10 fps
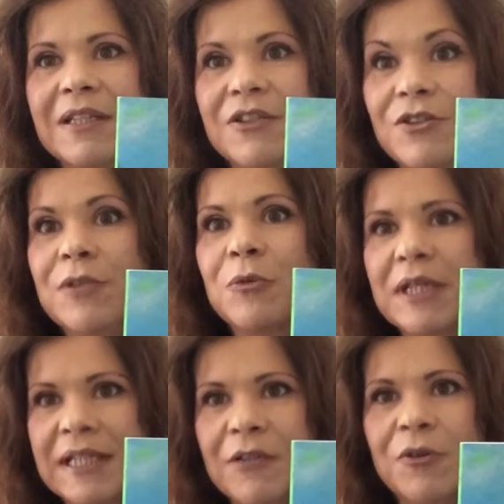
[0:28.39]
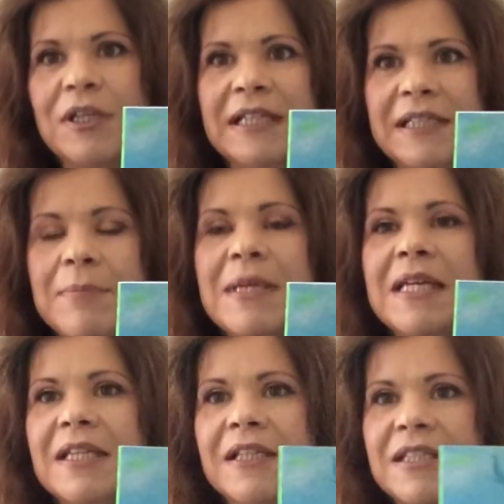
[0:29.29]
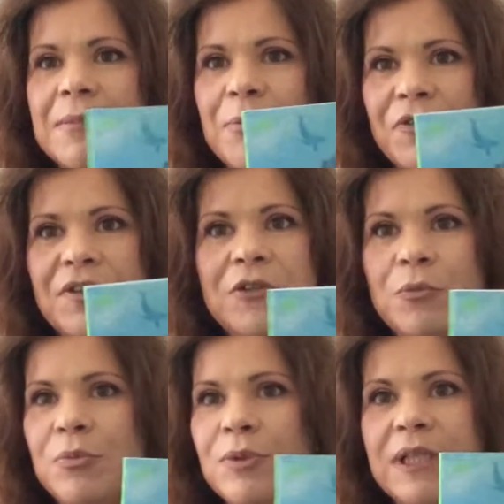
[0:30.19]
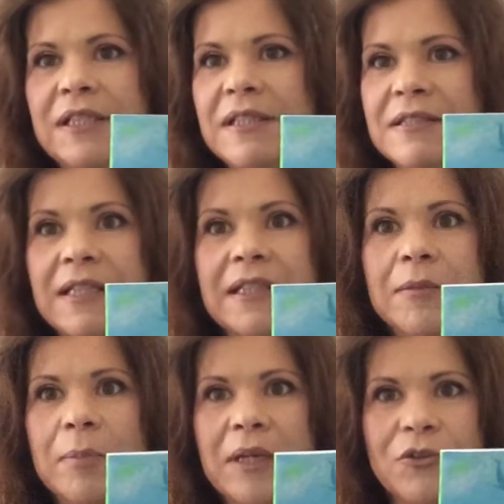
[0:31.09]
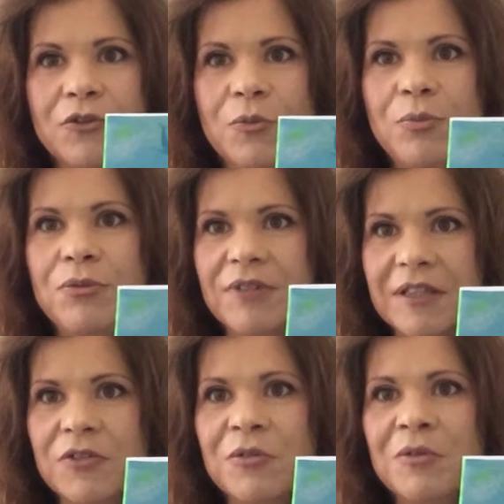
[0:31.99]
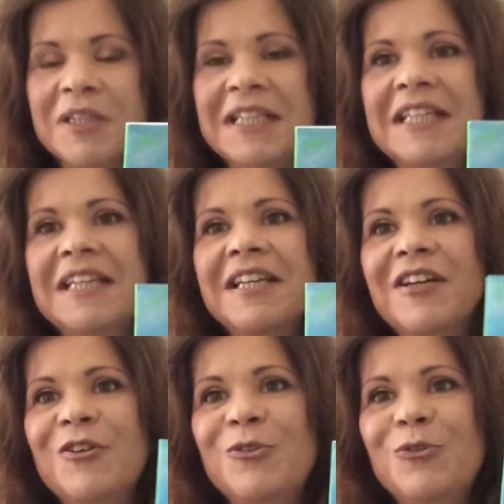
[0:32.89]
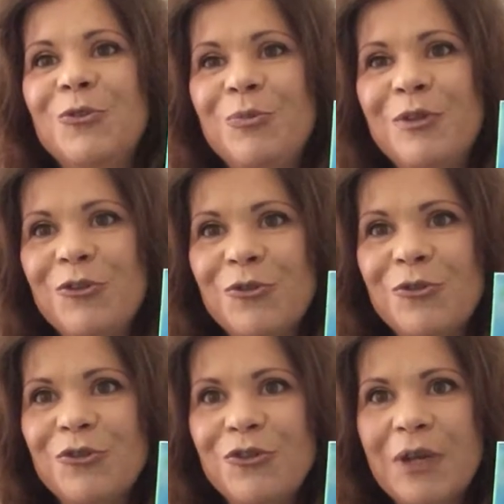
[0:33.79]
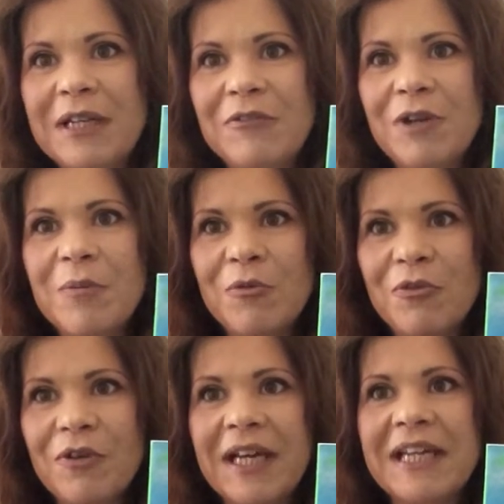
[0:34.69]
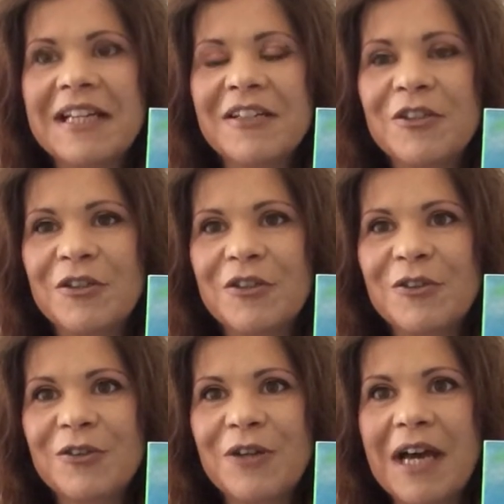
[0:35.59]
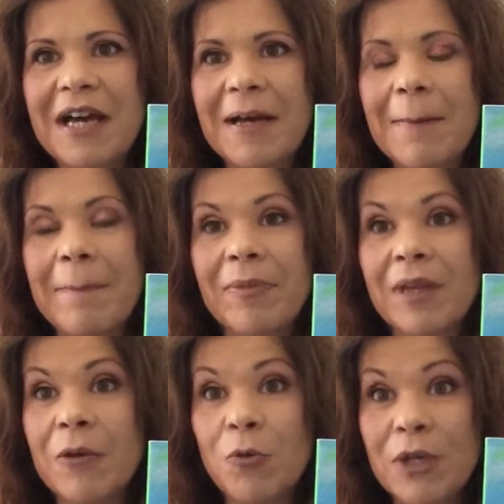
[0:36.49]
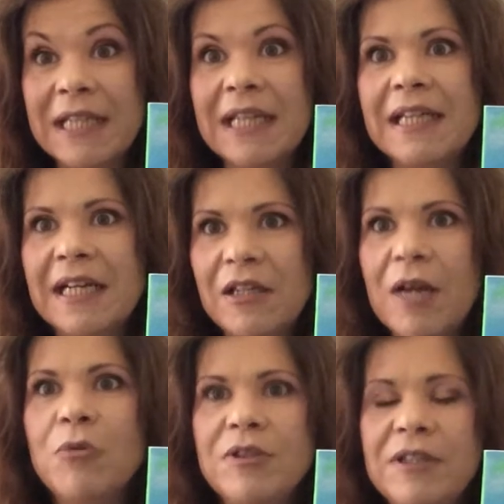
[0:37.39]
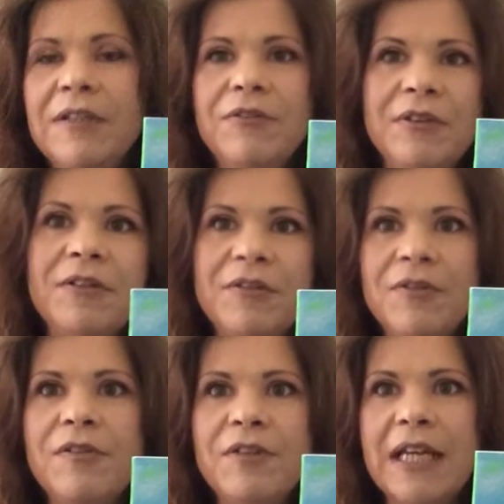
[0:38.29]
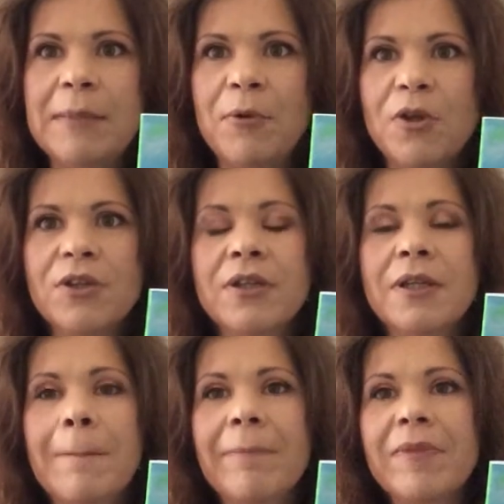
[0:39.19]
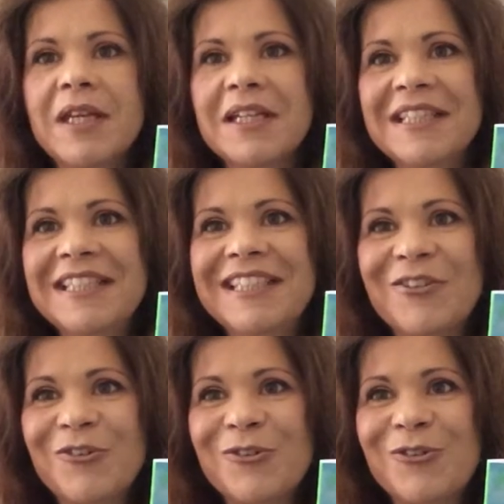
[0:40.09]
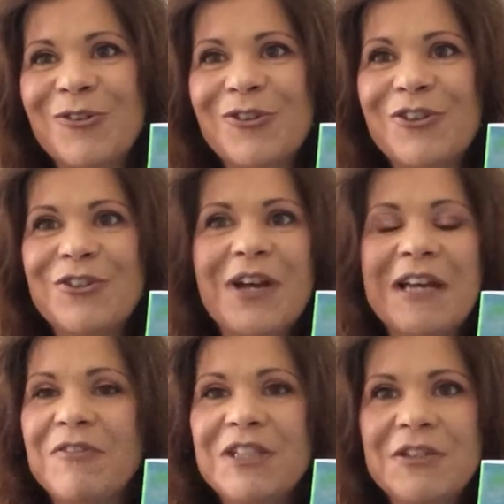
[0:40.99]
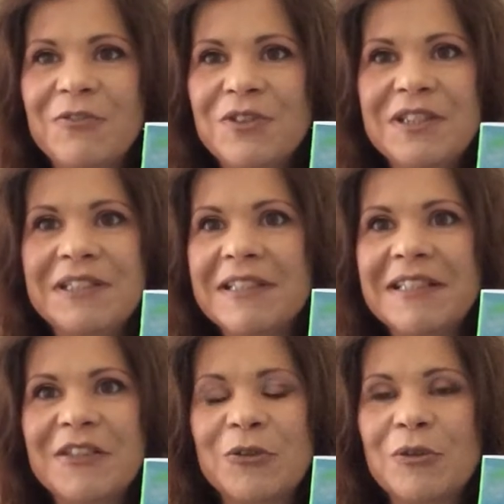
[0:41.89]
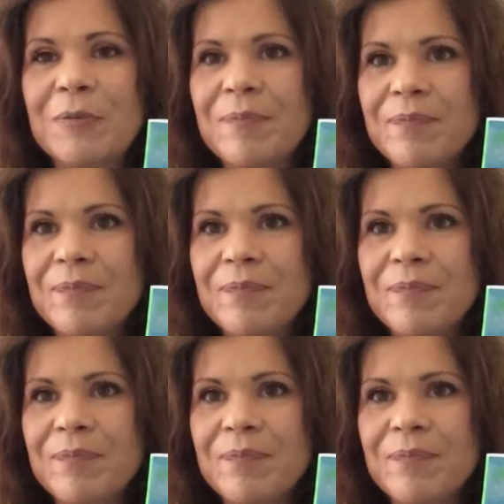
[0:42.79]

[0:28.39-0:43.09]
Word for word: je l'ai donc écrit l'an dernier, mais j'y pensais depuis des années, presque depuis 20 ans. Euh, depuis le jour où je suis allée voir mon frère euh, au Canada, là où il, vivait à l'époque. Et quand, quand j'y suis arrivée, j'ai visité euh,